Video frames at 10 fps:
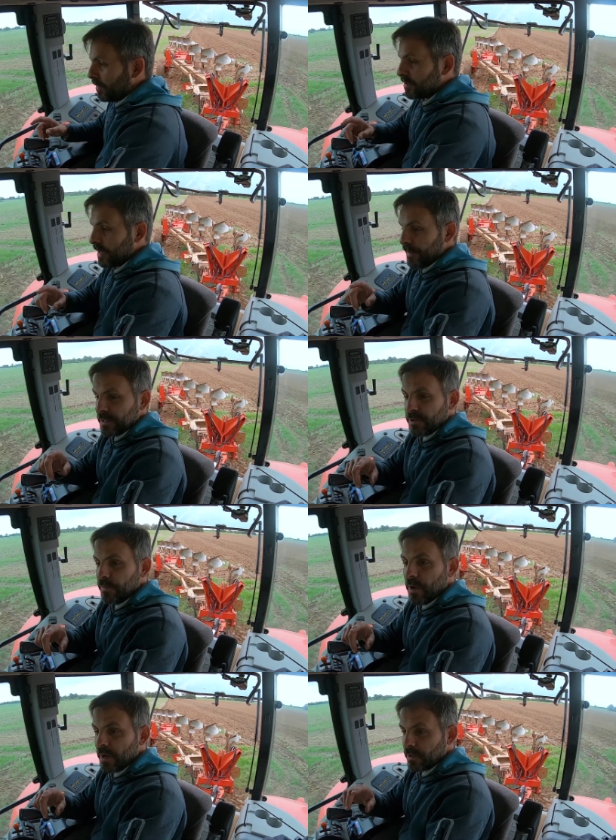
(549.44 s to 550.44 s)
pourrez vous
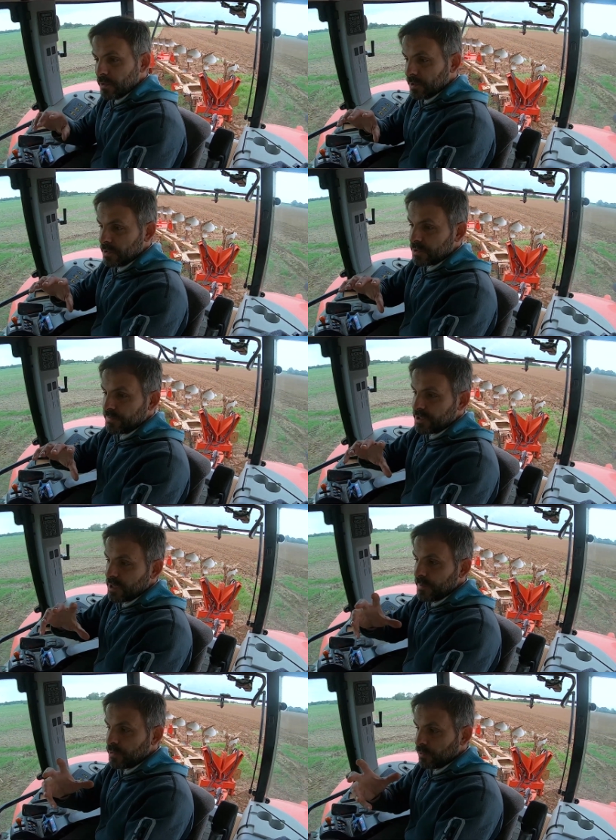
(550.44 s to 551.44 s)
apercevoir que je ne vais
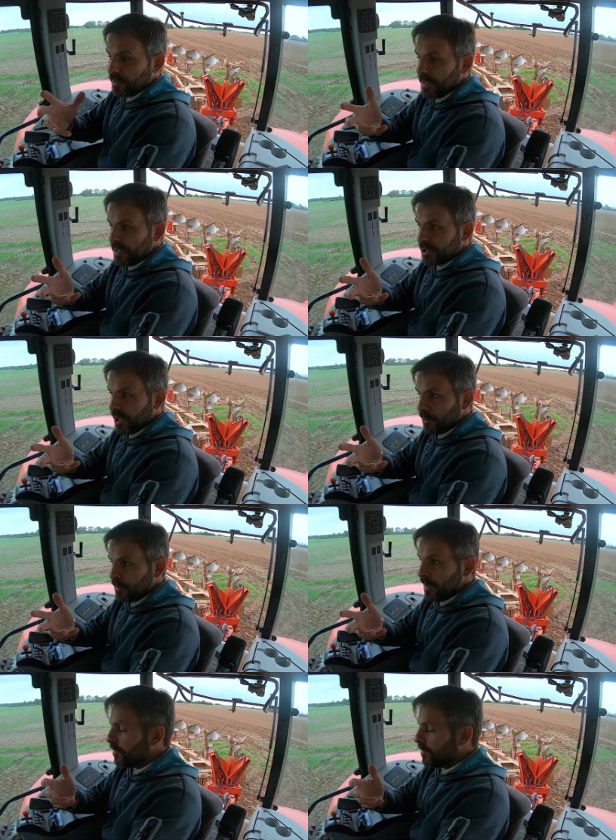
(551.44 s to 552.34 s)
jamais tourner la charrue